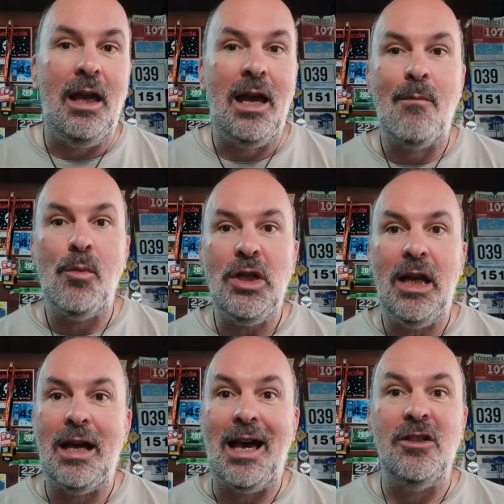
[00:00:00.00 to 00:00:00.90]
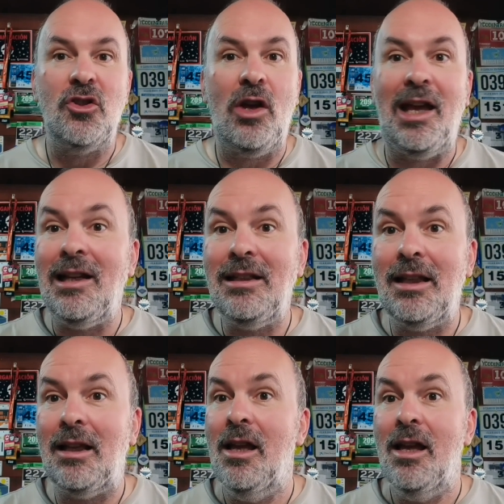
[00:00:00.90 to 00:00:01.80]
es apoyar a esos
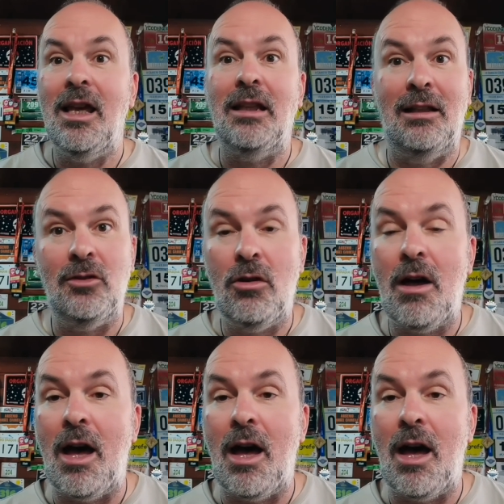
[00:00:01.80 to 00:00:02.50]
élites que tanto